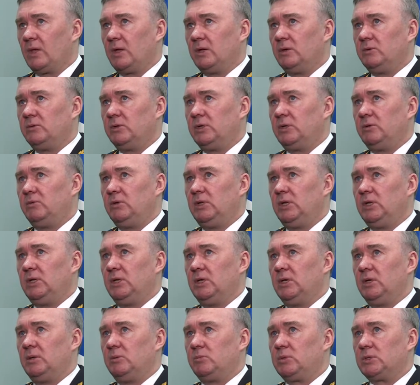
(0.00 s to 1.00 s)

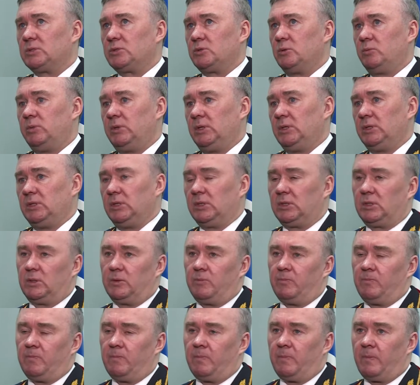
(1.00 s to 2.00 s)
выявление преступления – это
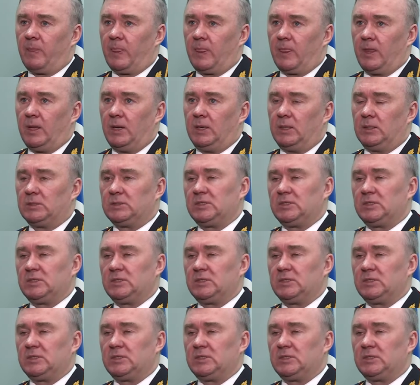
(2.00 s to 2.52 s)
а,